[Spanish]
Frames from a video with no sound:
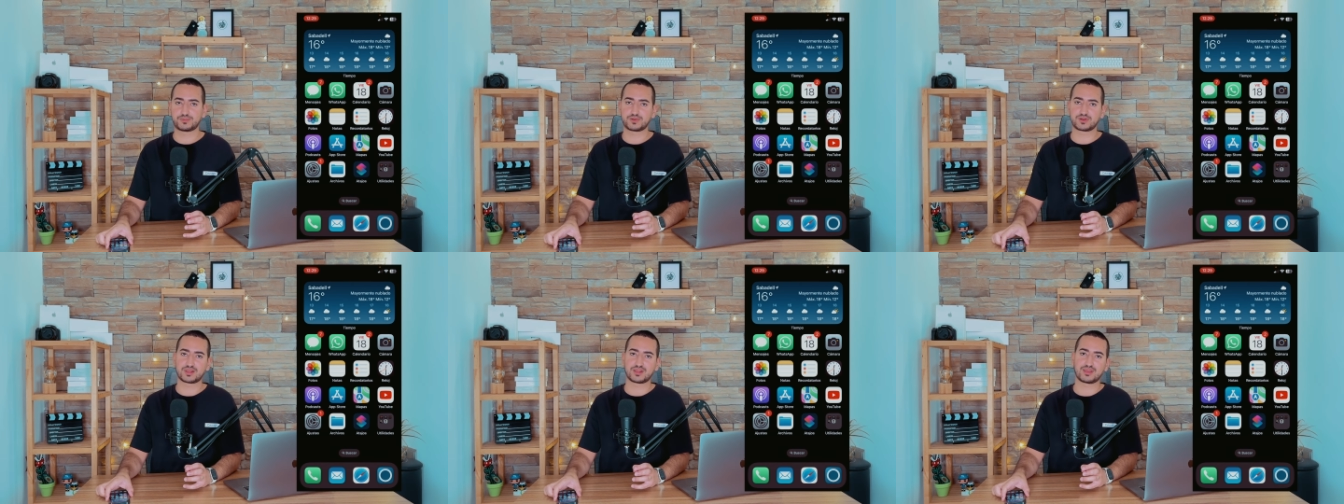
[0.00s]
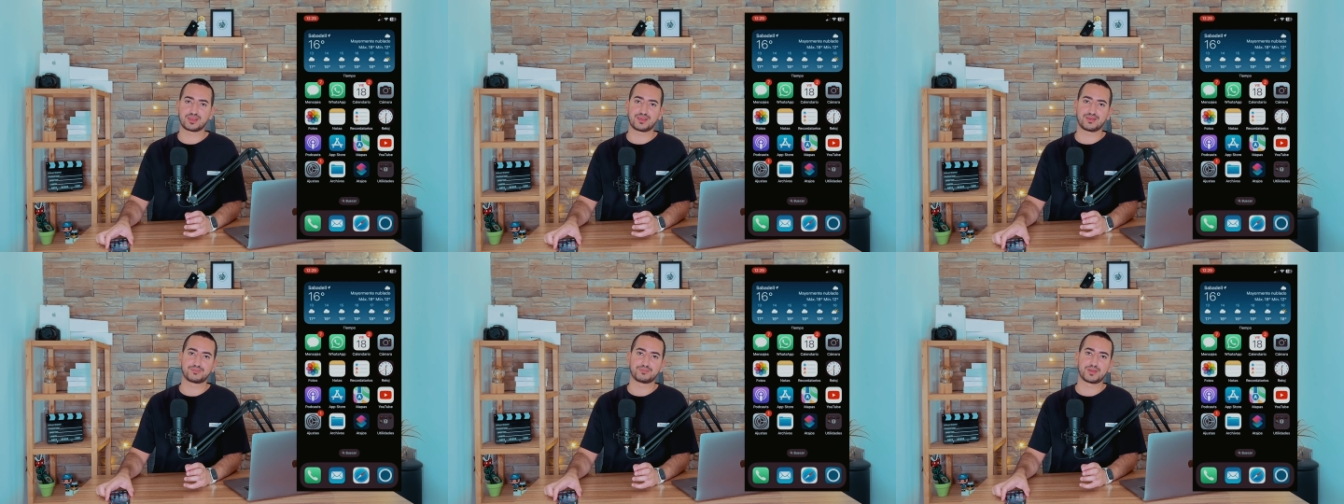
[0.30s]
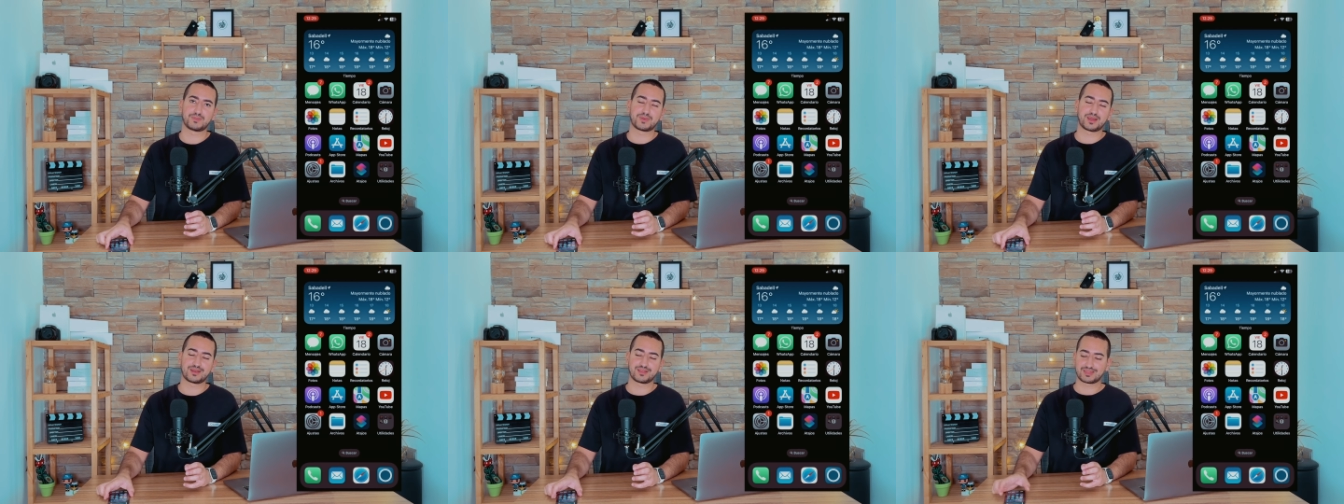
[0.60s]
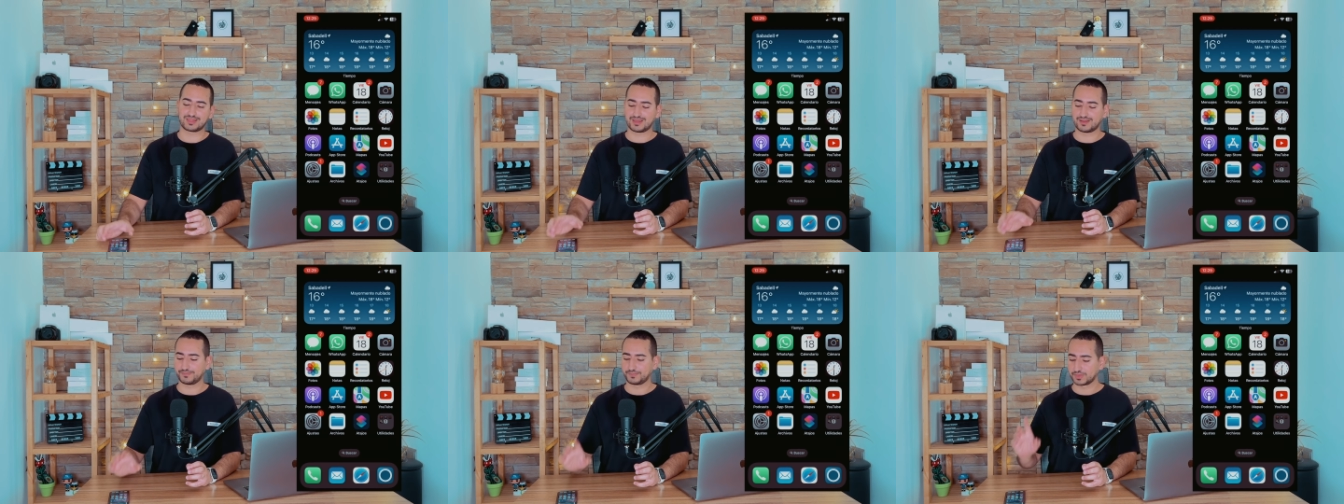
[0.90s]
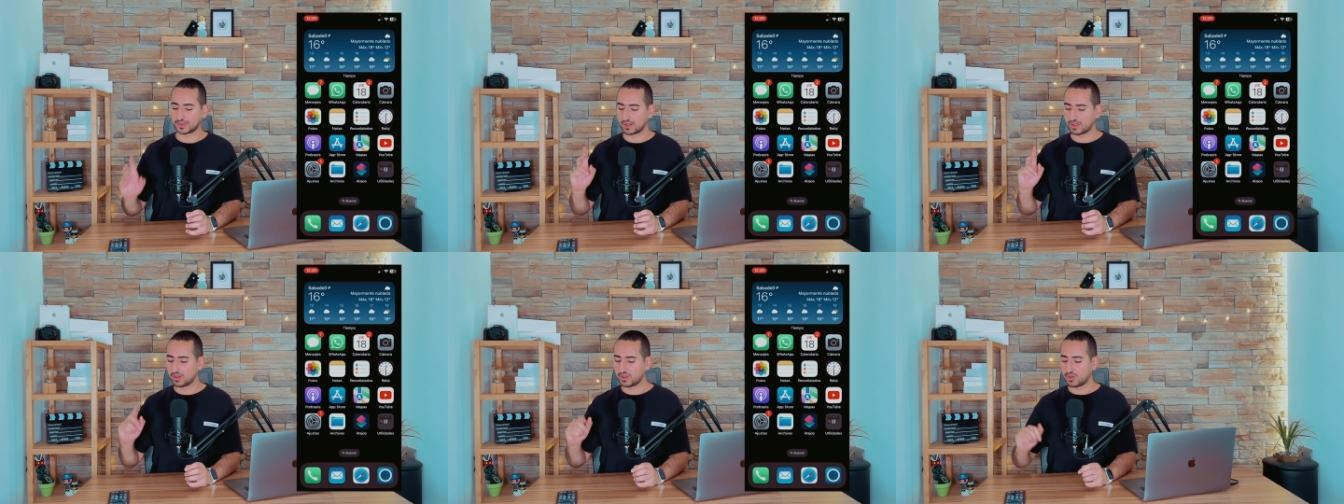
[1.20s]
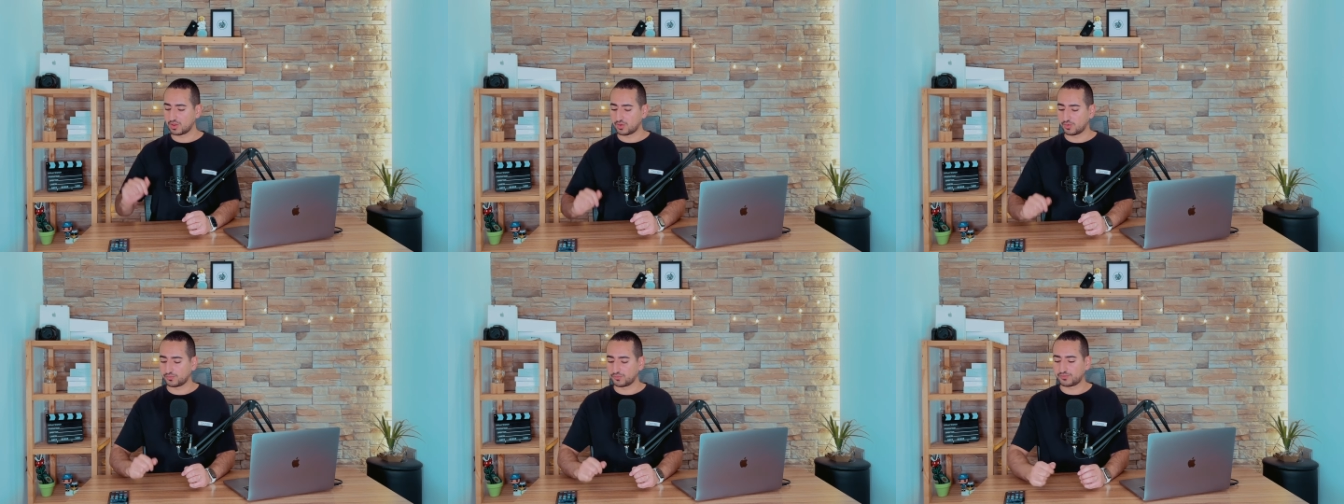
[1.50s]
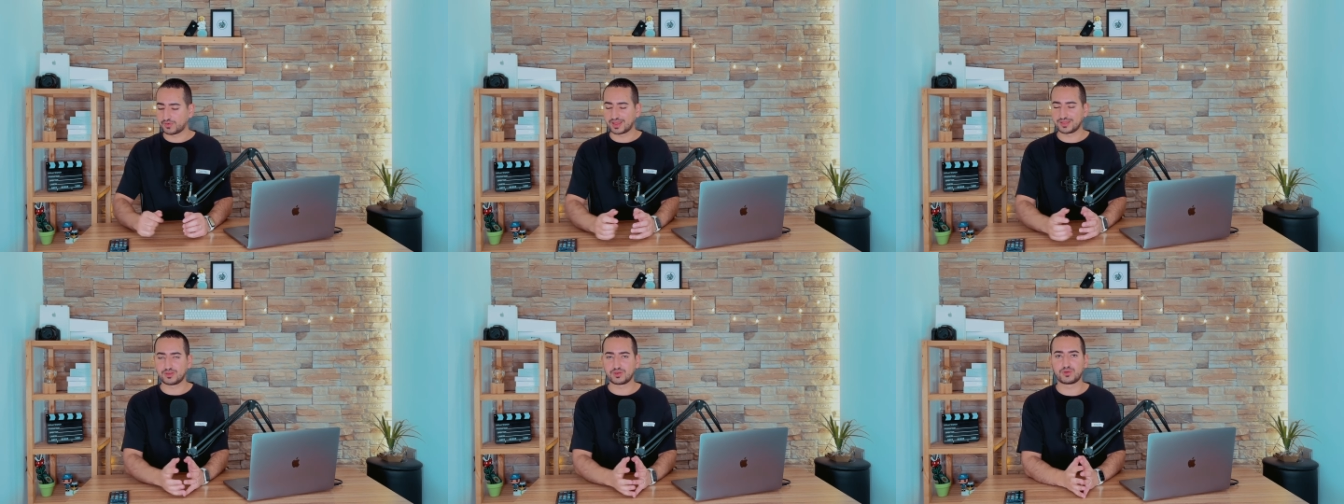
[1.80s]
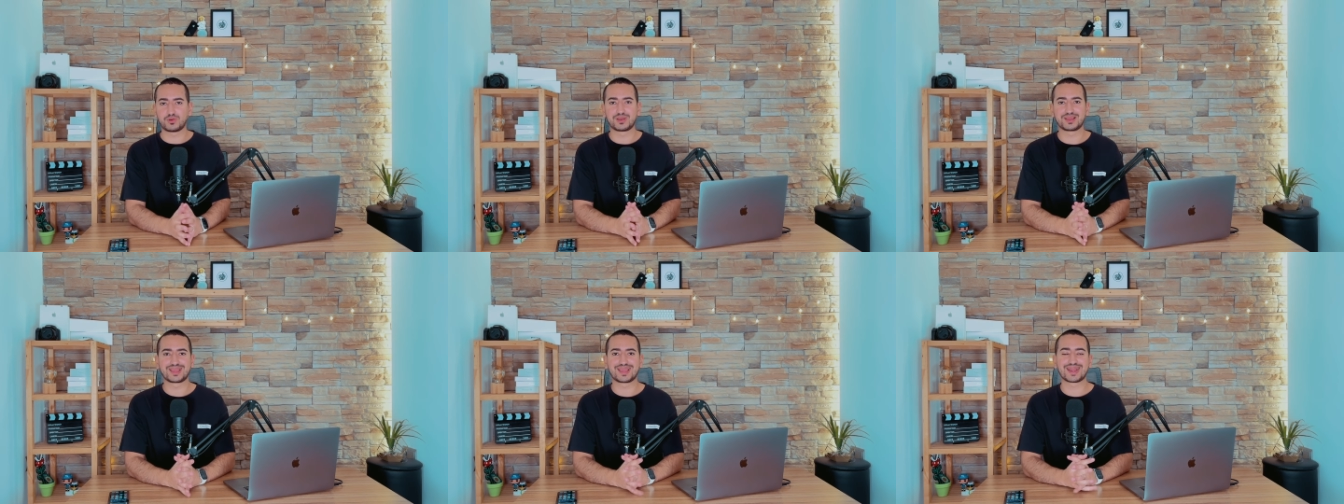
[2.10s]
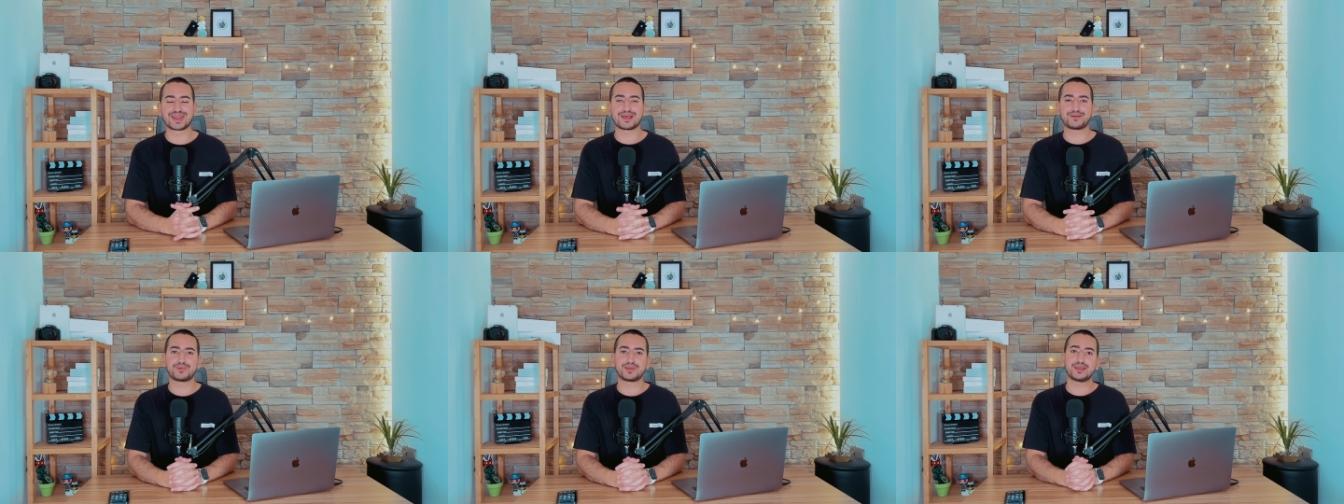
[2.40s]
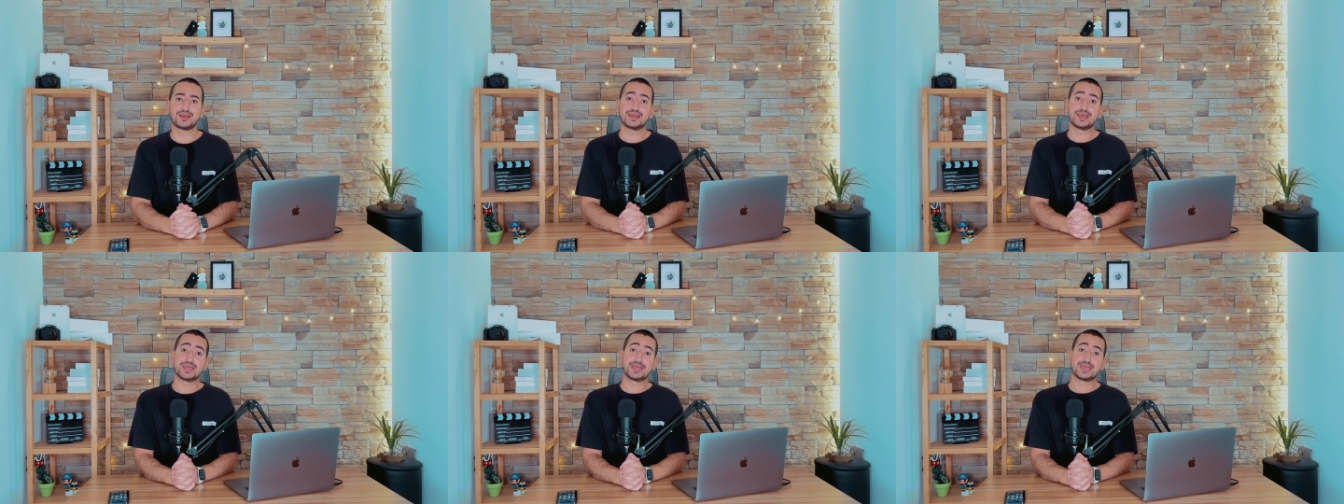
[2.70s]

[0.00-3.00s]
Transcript: porque me parece un fallo grave.